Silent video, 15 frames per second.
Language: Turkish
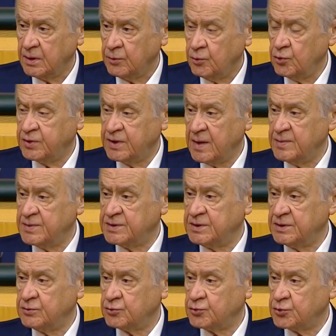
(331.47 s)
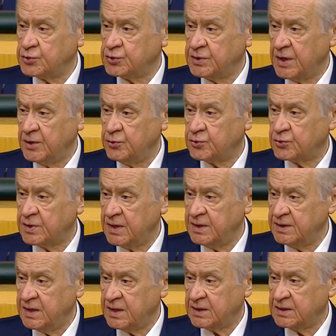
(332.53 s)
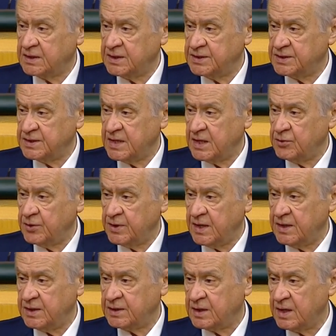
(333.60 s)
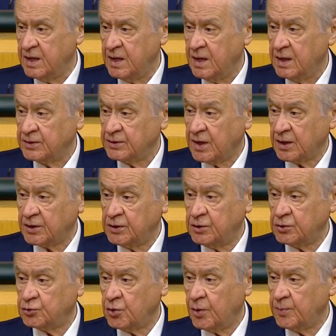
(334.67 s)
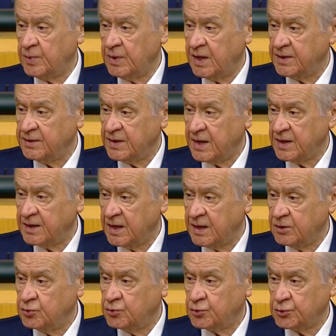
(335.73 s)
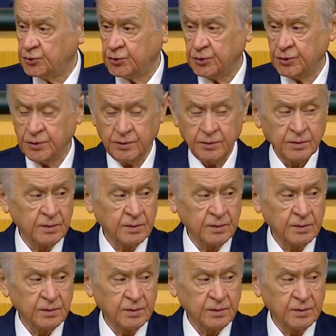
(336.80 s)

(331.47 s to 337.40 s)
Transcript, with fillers: Ülkemizin Rusya-Ukrayna krizine yönelik takdir toplayan dengeli duruşunun,